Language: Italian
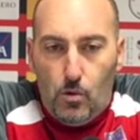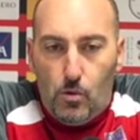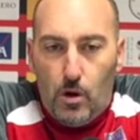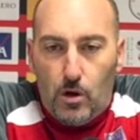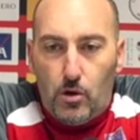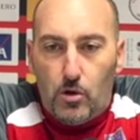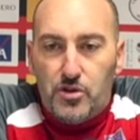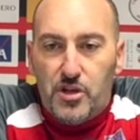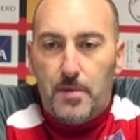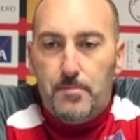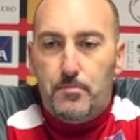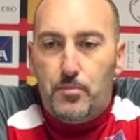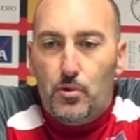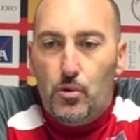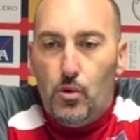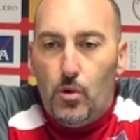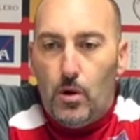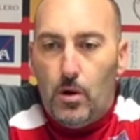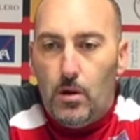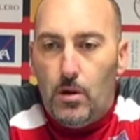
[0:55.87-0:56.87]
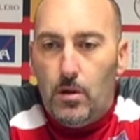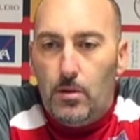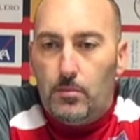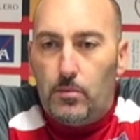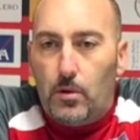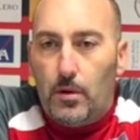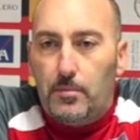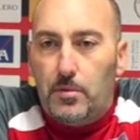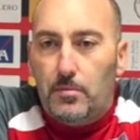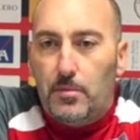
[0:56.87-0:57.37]
qualcosa in più
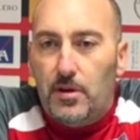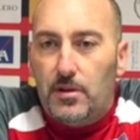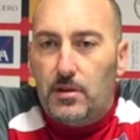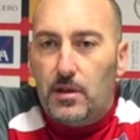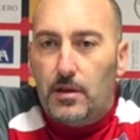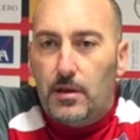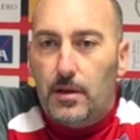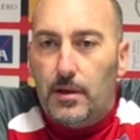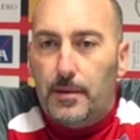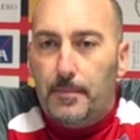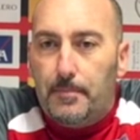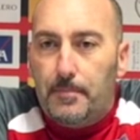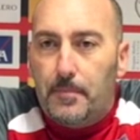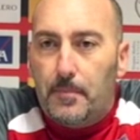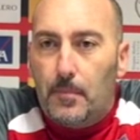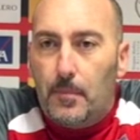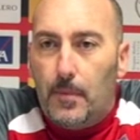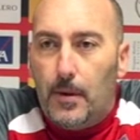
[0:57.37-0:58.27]
probabilmente